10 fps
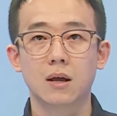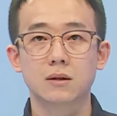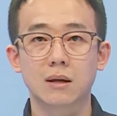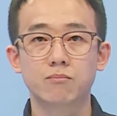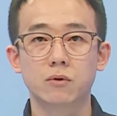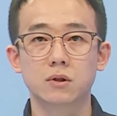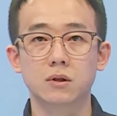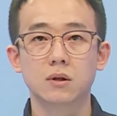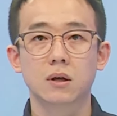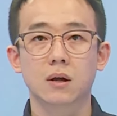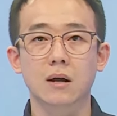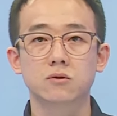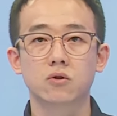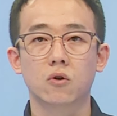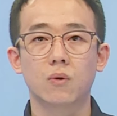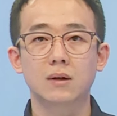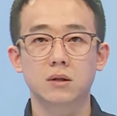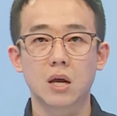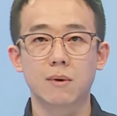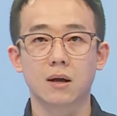산불 등 각종
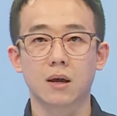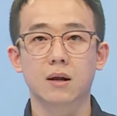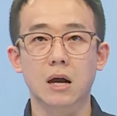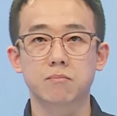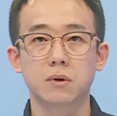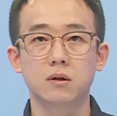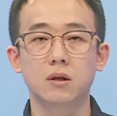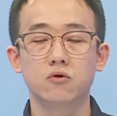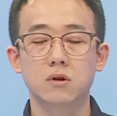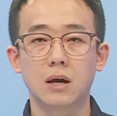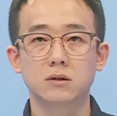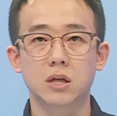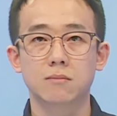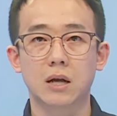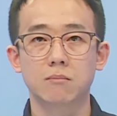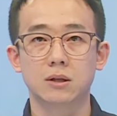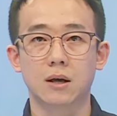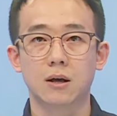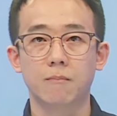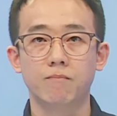화재 예방에 각별히 유의하시기
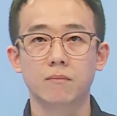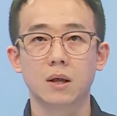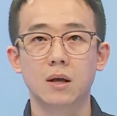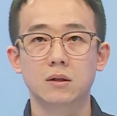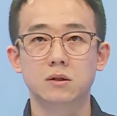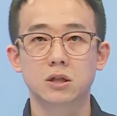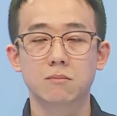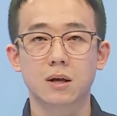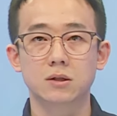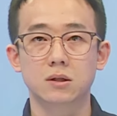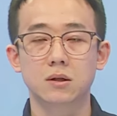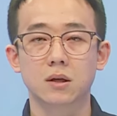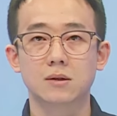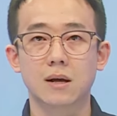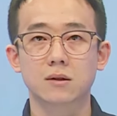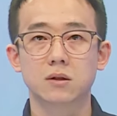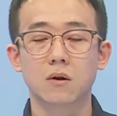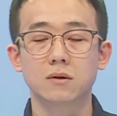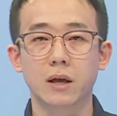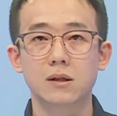바랍니다. 지금까지
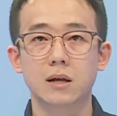기상청 내일